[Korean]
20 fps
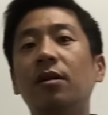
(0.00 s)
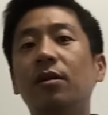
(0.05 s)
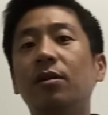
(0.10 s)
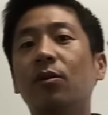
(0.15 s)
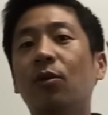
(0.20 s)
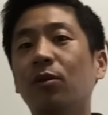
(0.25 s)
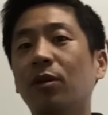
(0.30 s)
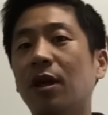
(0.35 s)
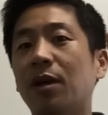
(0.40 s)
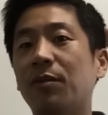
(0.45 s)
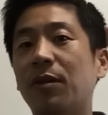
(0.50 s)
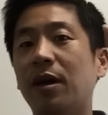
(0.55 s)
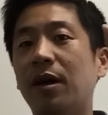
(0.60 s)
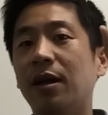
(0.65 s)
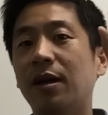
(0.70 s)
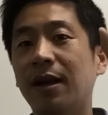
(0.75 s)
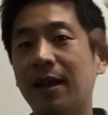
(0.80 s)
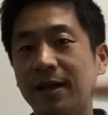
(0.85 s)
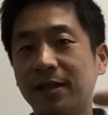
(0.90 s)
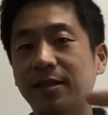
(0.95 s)
동남아
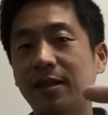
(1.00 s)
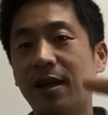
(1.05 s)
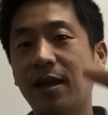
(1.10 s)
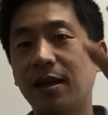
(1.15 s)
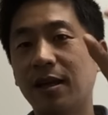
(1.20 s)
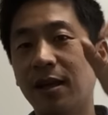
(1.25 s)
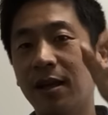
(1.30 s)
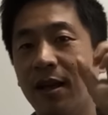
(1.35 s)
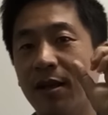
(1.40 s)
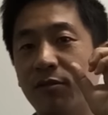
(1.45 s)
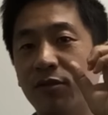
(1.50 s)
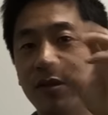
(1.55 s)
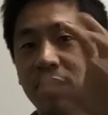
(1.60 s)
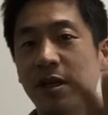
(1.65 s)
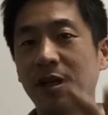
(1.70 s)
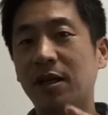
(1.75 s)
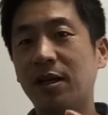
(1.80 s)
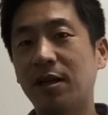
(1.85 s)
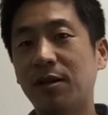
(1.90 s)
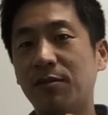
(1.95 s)
라자다,
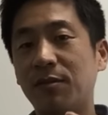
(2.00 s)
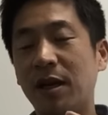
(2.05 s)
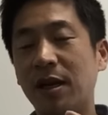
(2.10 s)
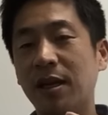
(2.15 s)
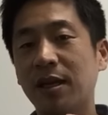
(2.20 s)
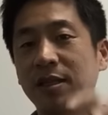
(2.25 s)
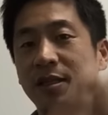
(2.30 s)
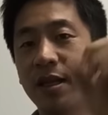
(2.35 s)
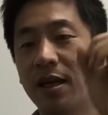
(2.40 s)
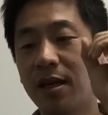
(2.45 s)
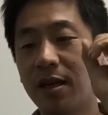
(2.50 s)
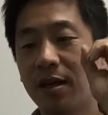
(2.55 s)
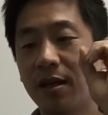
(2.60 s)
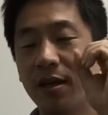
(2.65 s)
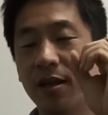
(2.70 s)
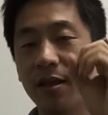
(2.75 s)
일레브니아, 말레이시아,